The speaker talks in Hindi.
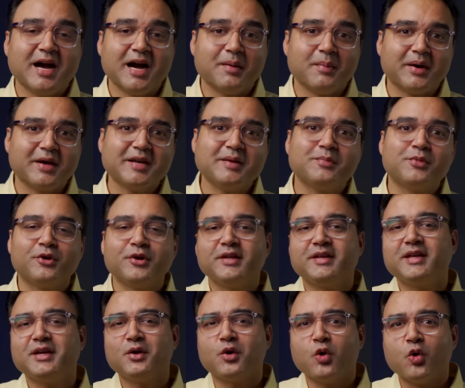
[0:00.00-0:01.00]
हमारी बॉडी
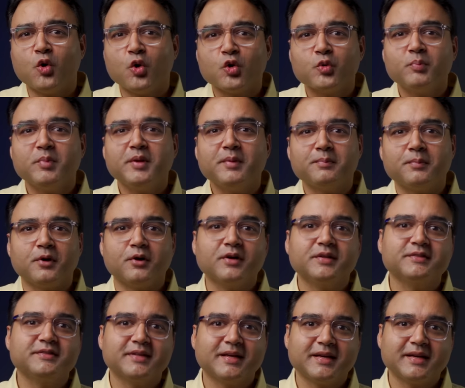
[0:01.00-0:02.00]
के और भी
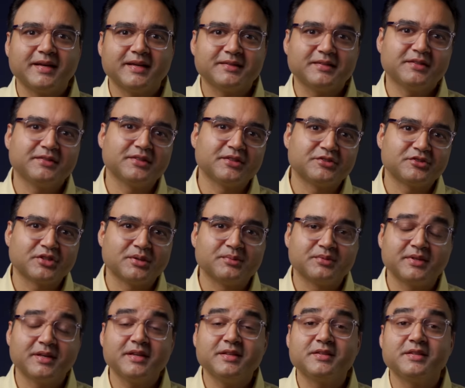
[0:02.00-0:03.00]
बहुत सारे ऐसे
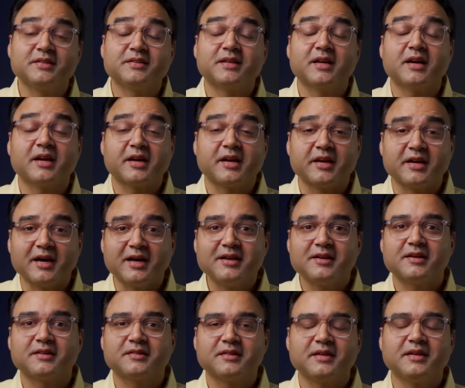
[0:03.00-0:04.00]
सिस्टम्स हैं जिसका ख्याल
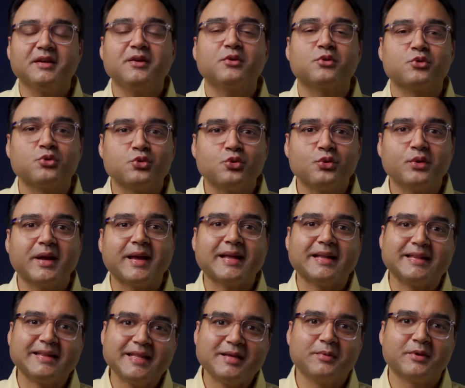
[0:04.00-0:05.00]
रखते हैं और उनको
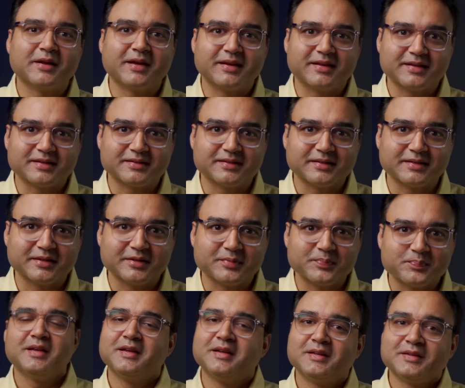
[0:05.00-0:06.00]
हेल्दी बनाए रखते हैं
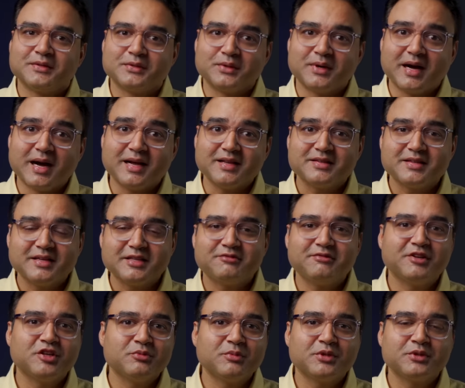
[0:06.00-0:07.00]
तो आज की इस
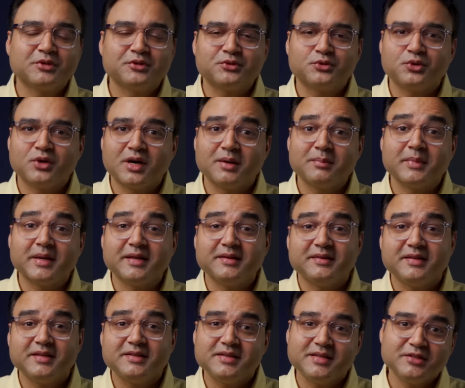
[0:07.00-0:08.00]
वीडियो में दोस्तों हम
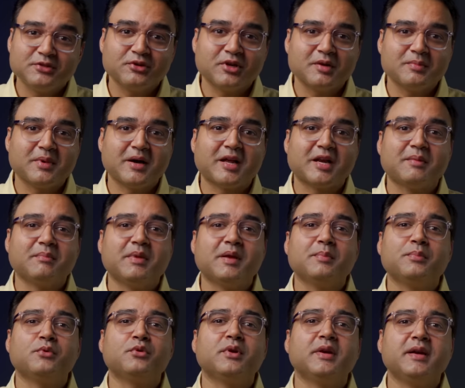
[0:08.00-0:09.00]
इसी चीज़ों के बारे में
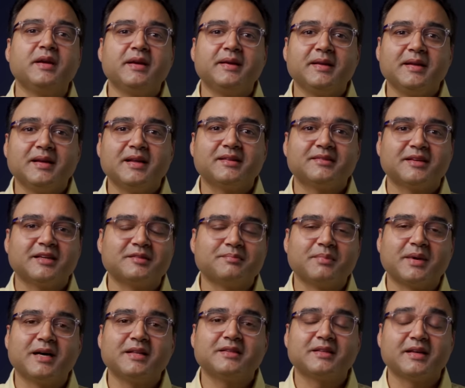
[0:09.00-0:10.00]
पूरी डिटेल के साथ
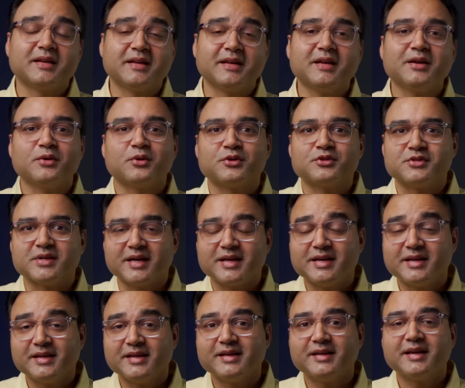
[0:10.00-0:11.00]
बात करेंगे और
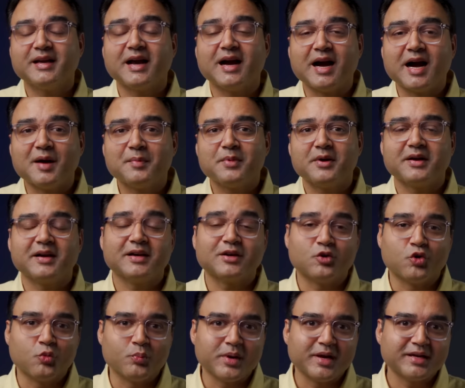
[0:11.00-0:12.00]
जानेंगे कि आप अगर
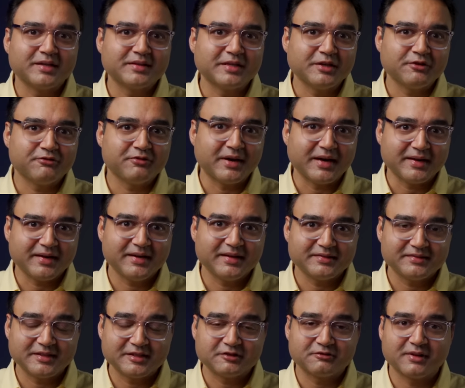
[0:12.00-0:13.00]
ओमेगा थ्री फैटी
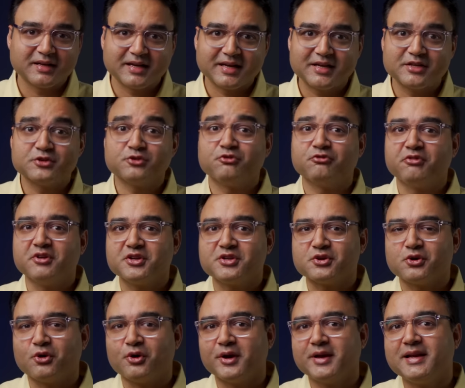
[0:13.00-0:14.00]
एसिड्स वाला ये जो फिश
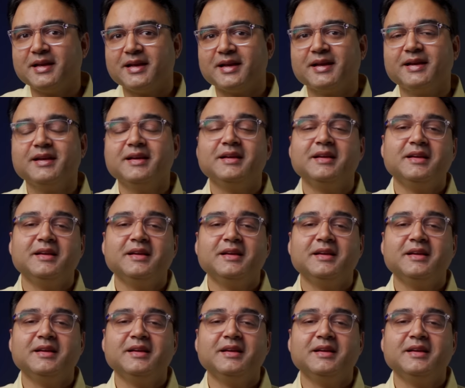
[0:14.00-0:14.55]
ऑयल है